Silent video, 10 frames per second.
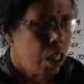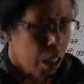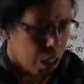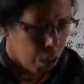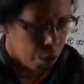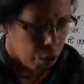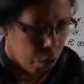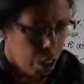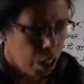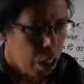লিখতে
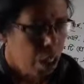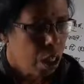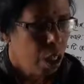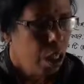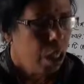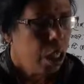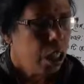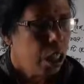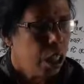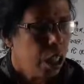বসে
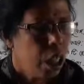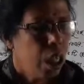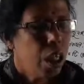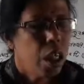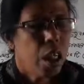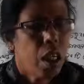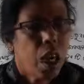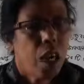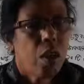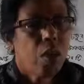সে
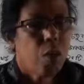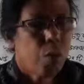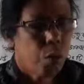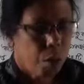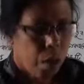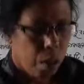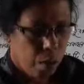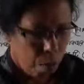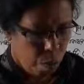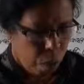নানা রকম উপমার
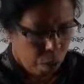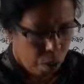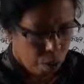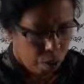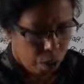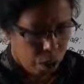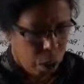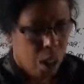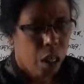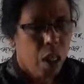ব্যবহার
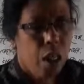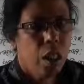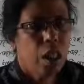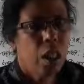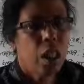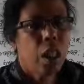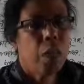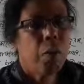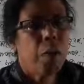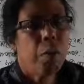করছে সে
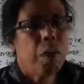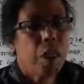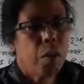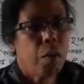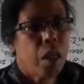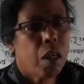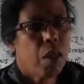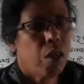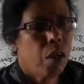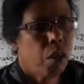কিভাবে লিখবে
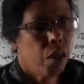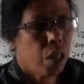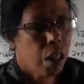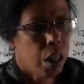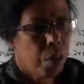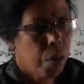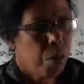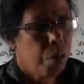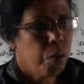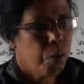ঘটনাটা
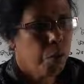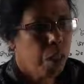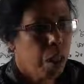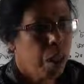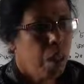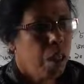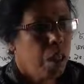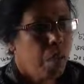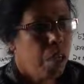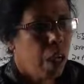কিভাবে বলবে
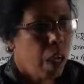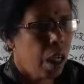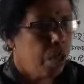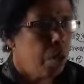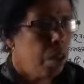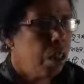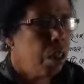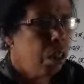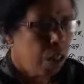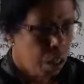মানে এতই
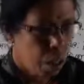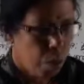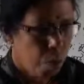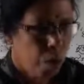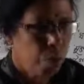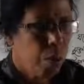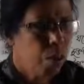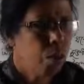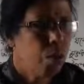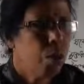সে
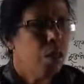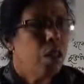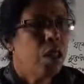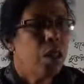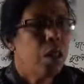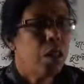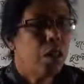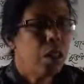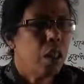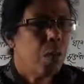মর্মাহত যে
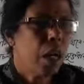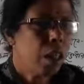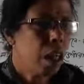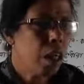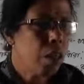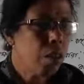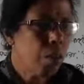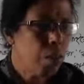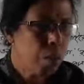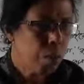সে ভাষাই
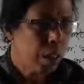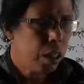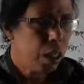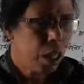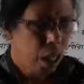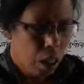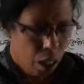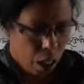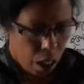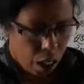খুঁজে পাচ্ছে না
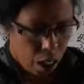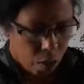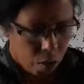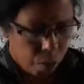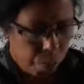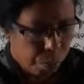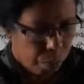এরকম